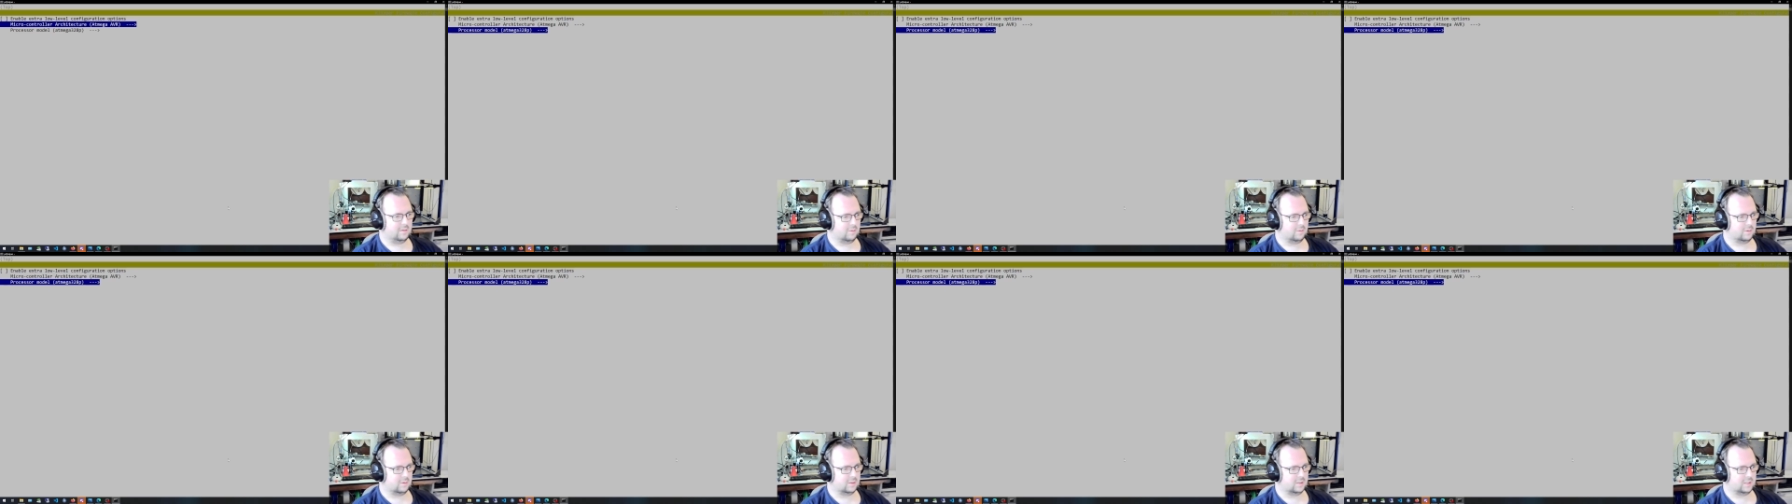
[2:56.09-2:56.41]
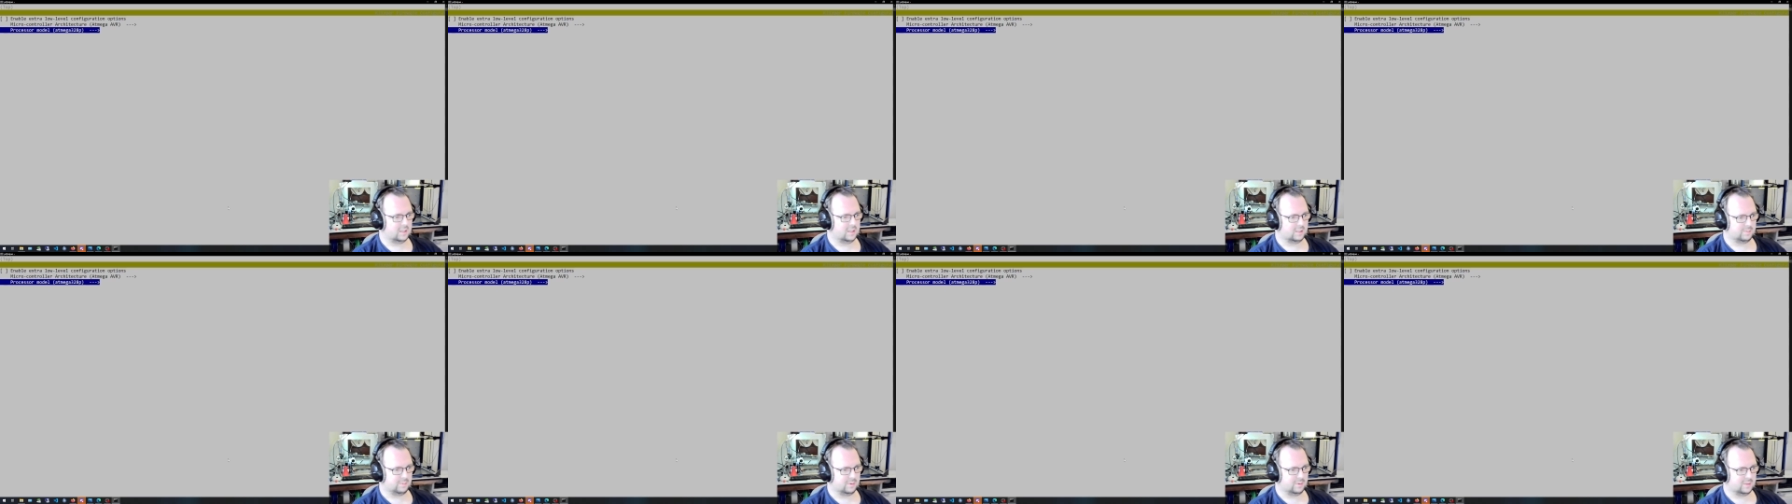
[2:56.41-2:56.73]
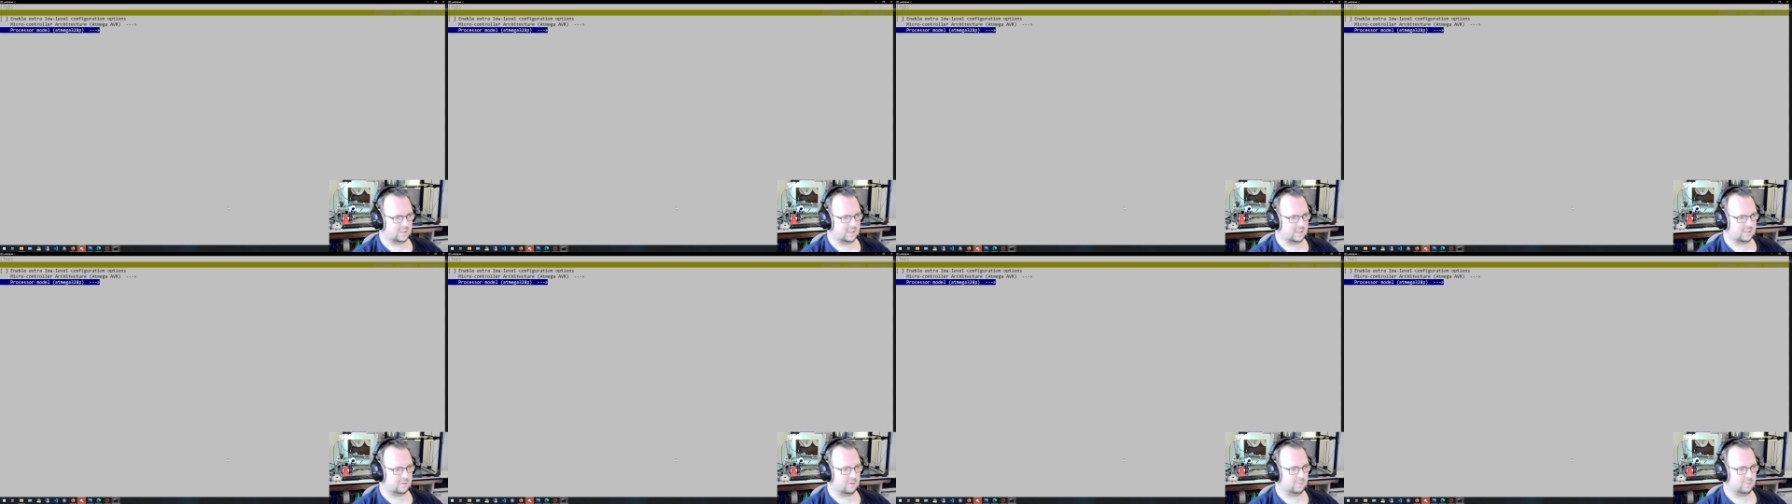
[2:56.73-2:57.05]
und das
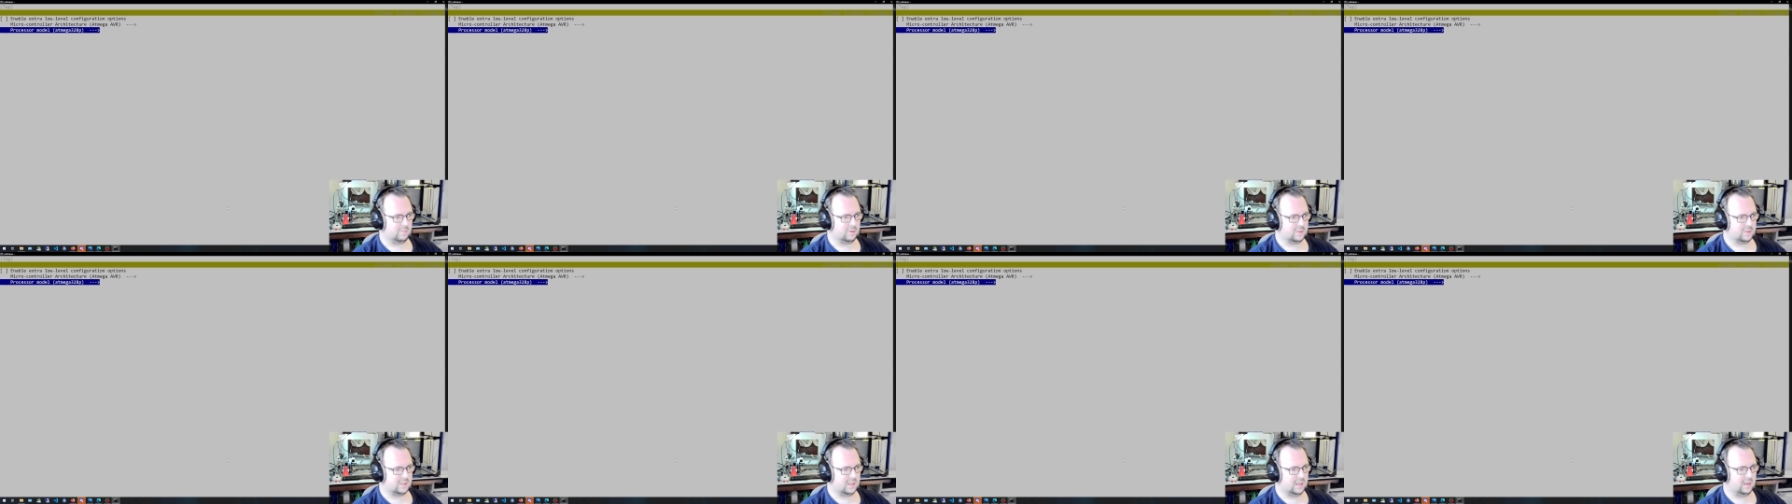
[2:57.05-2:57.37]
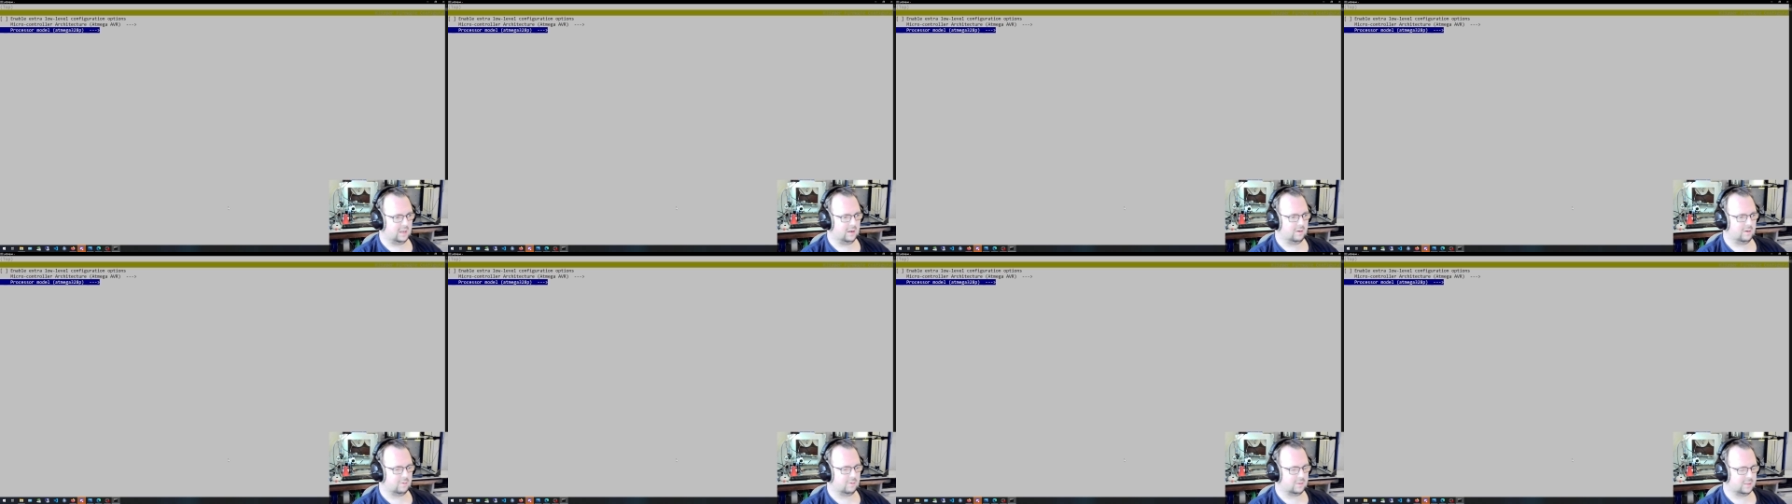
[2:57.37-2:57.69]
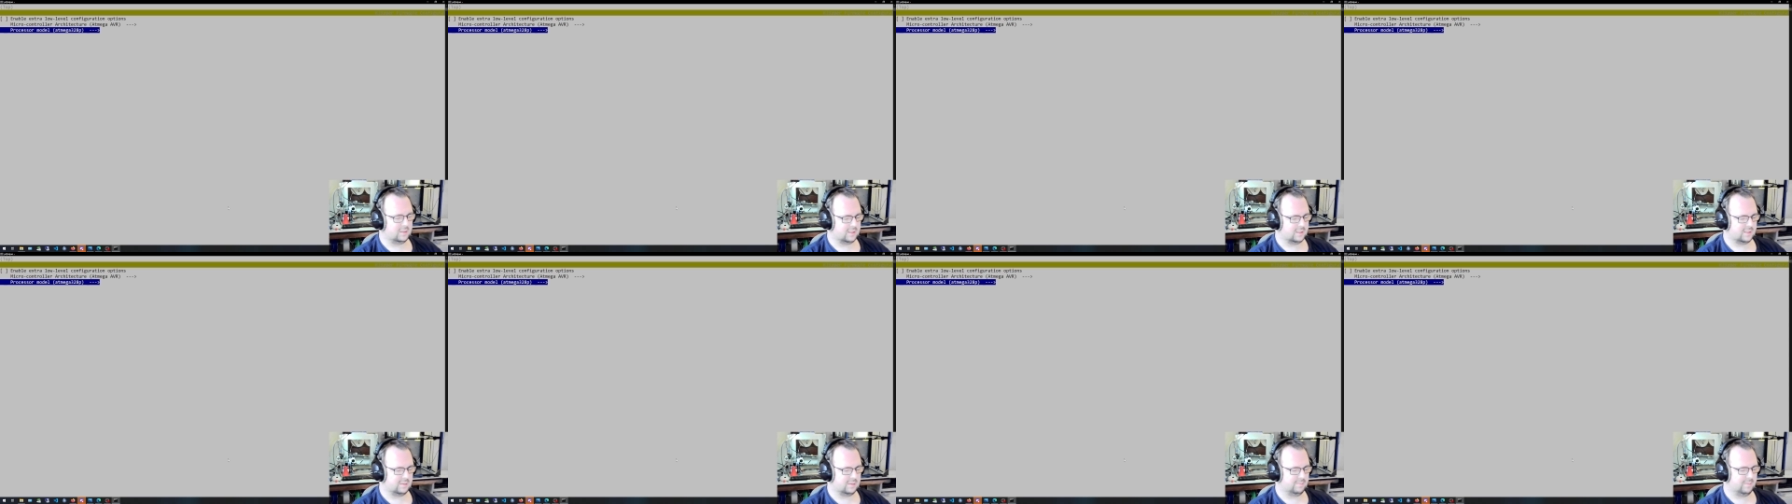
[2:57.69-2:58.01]
Prozessormodell und
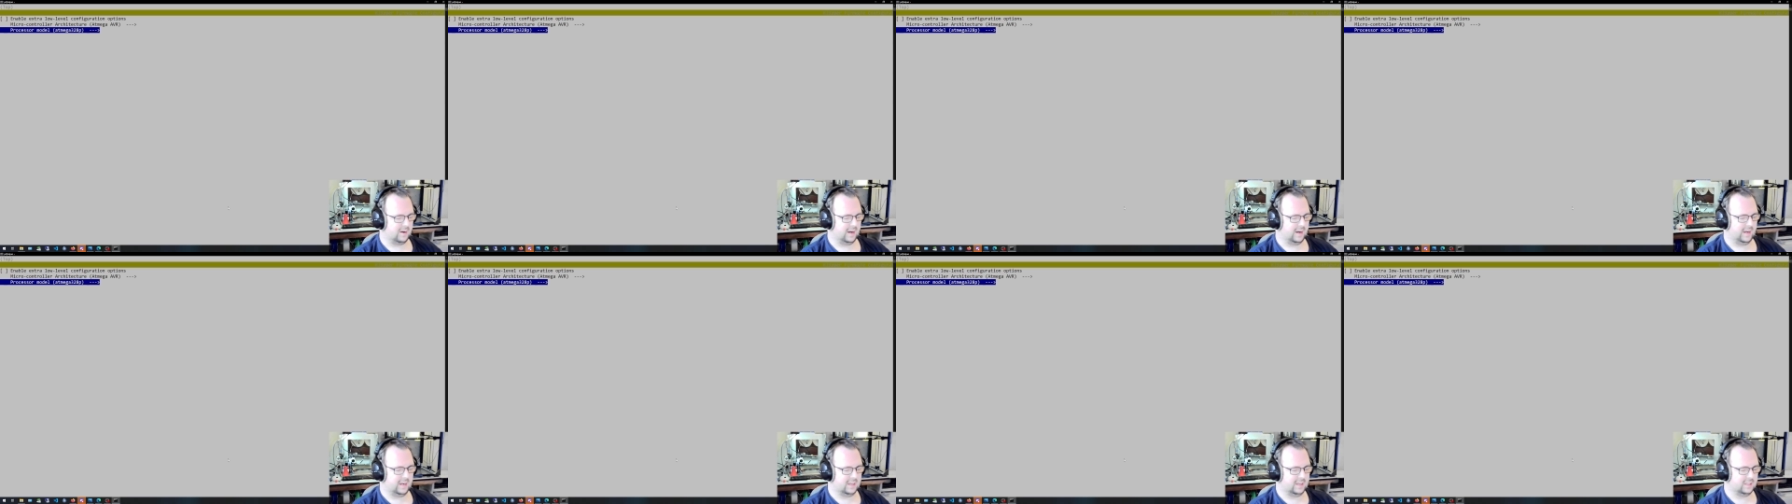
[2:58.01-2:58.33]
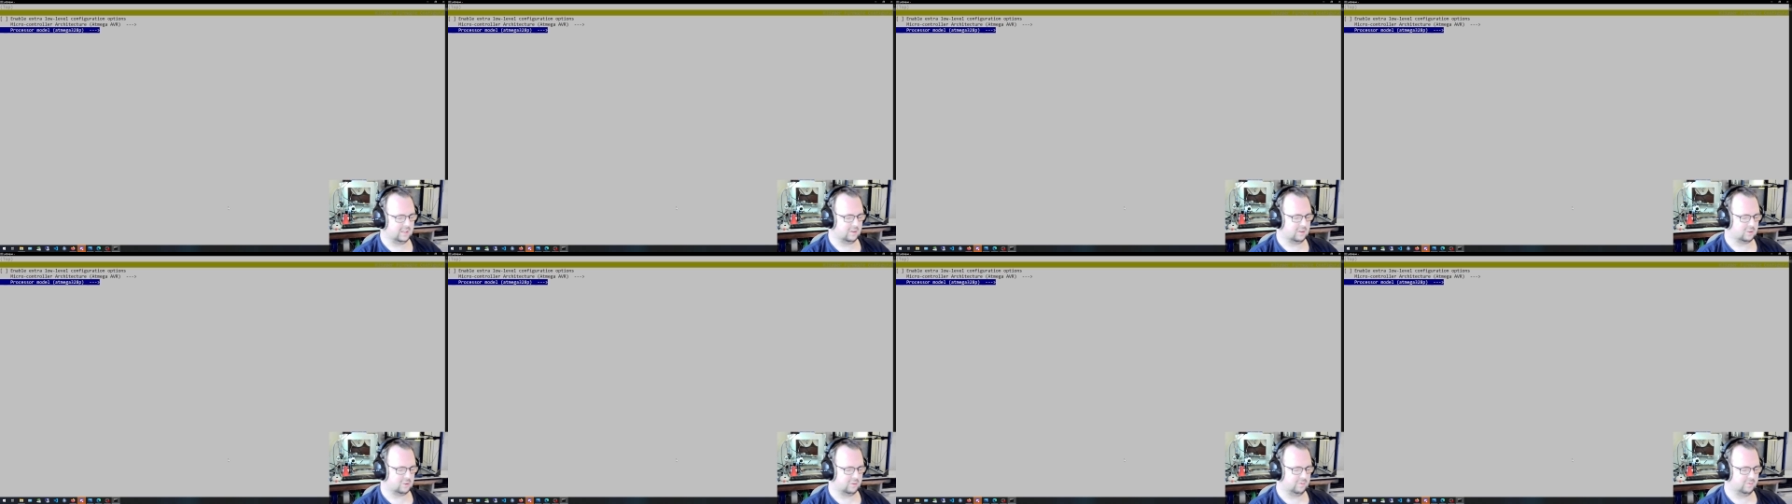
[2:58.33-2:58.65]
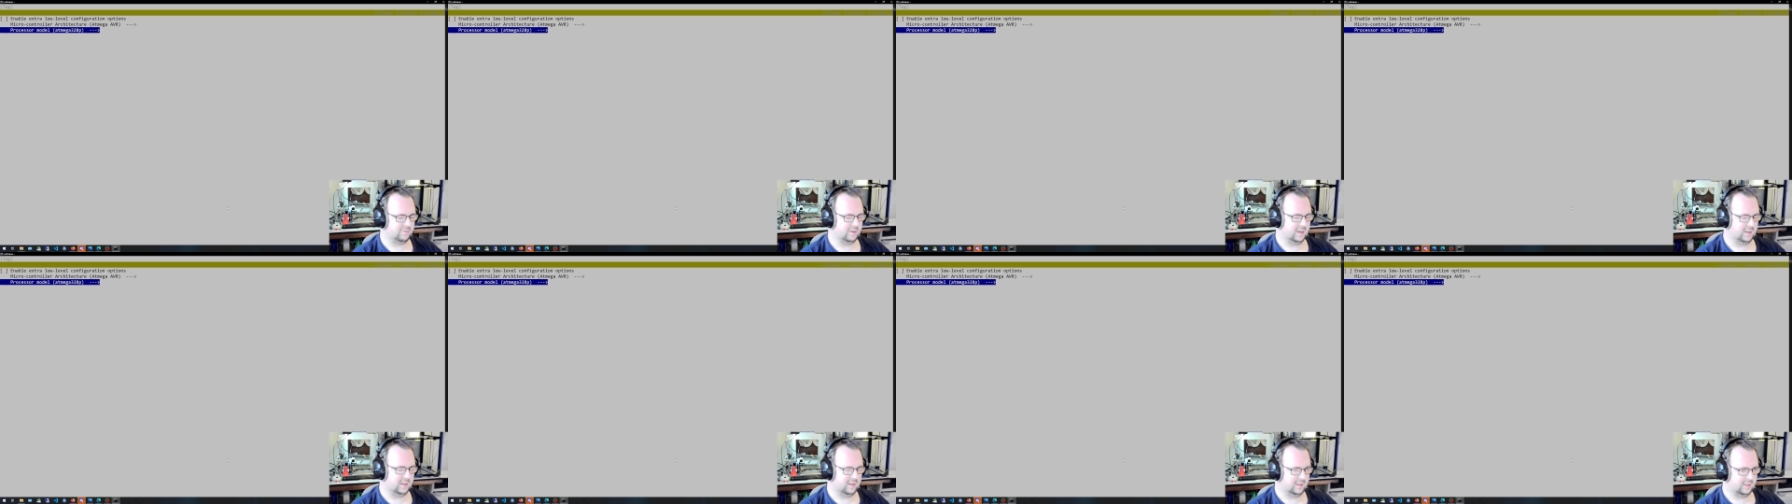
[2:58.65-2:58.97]
dann sind wir eigentlich auch schon
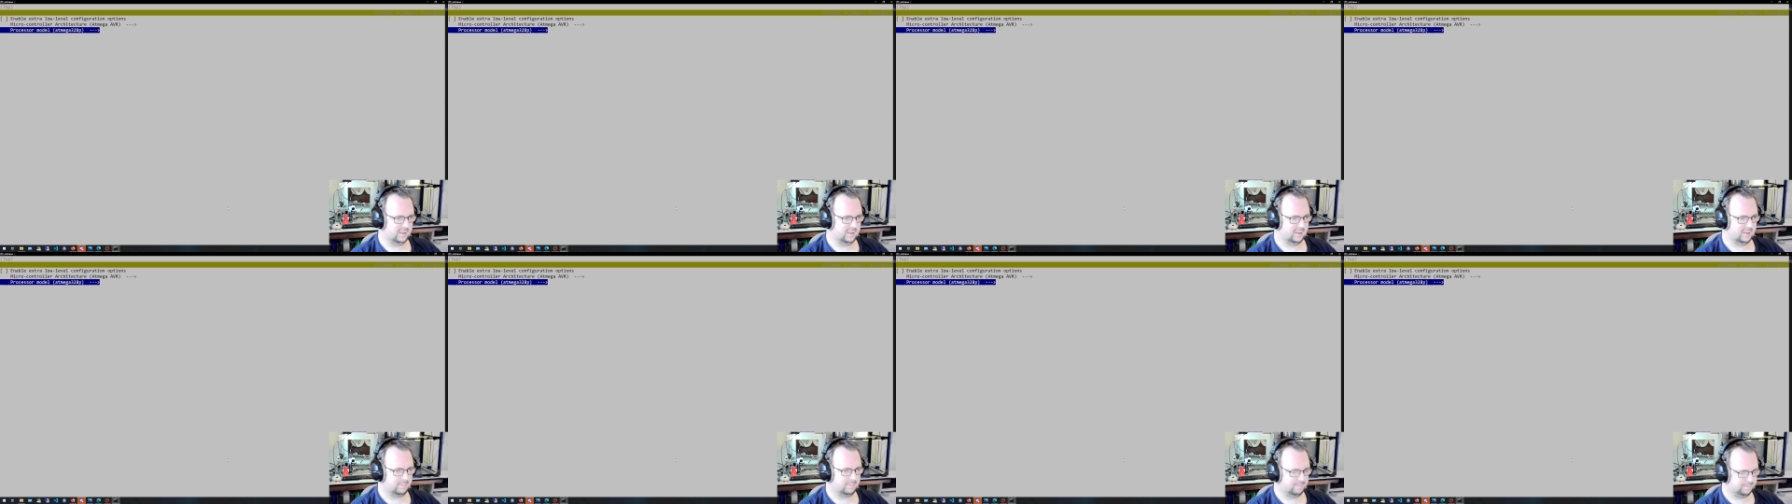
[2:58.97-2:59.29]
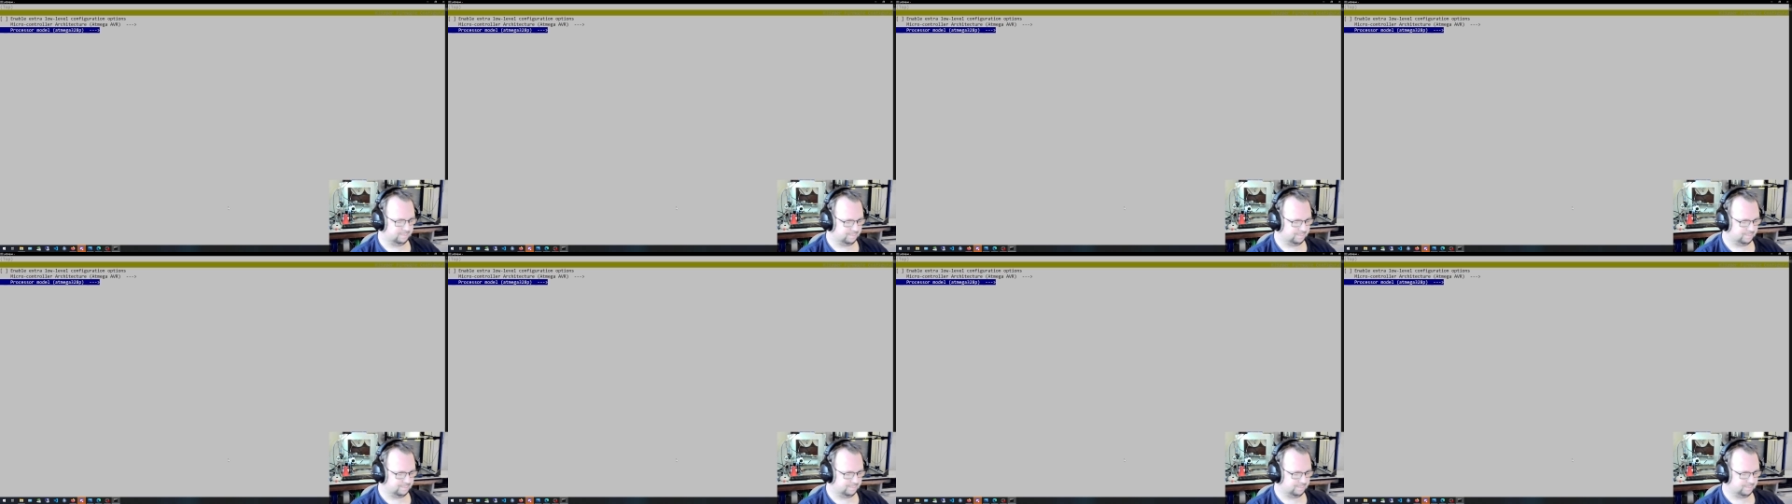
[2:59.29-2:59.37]
fertig.